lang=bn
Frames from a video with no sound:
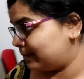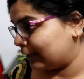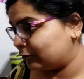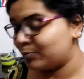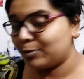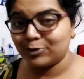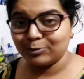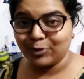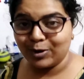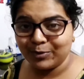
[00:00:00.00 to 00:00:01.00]
বাথরুমেও সব
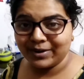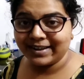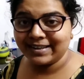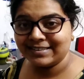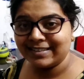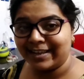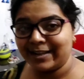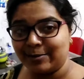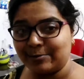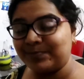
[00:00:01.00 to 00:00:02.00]
জল ভরে রেখেছি দেখে
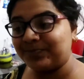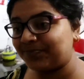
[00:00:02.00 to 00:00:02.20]
নাও